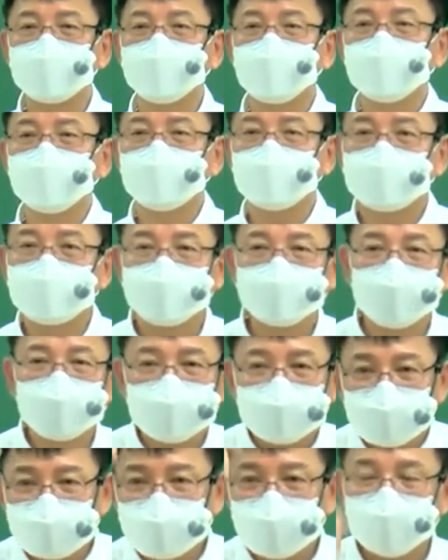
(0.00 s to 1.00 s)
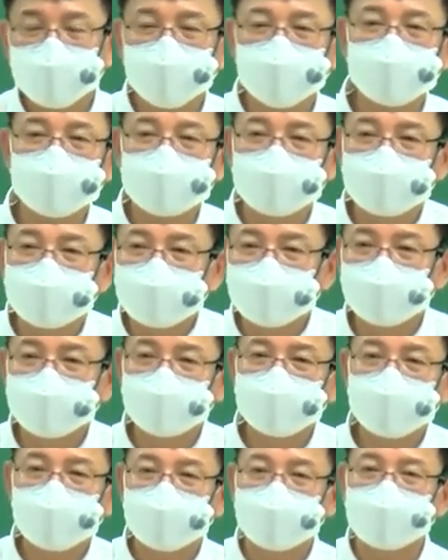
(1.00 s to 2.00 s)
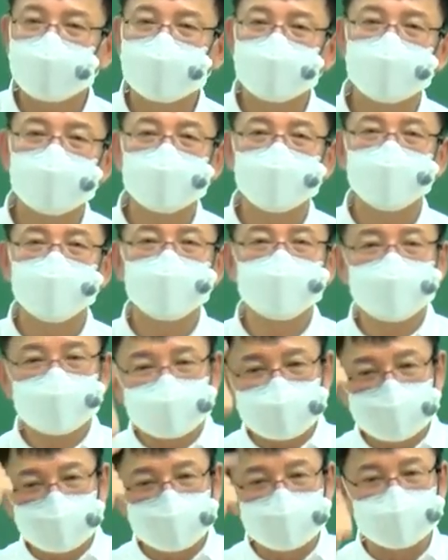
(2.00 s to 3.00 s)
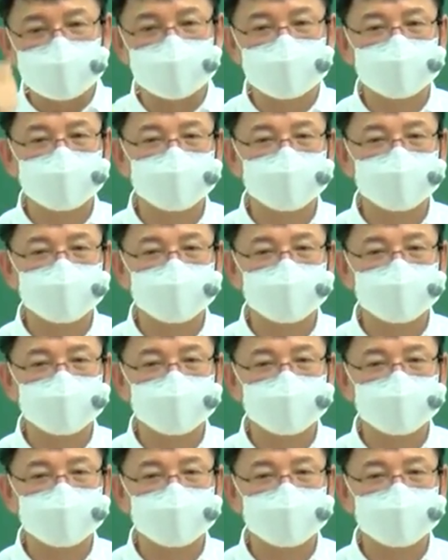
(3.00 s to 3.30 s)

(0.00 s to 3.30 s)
밟고 생각하면서 운전하니까 머리가 어떻게 돼요?